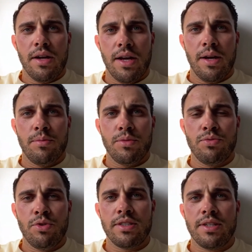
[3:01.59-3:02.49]
Ähm,
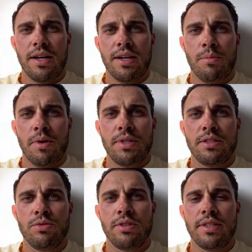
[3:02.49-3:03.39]
ich würde sagen, aber
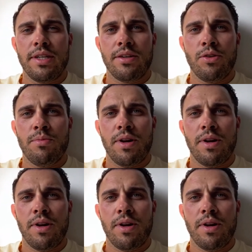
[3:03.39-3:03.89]
mich tut es eher nochmal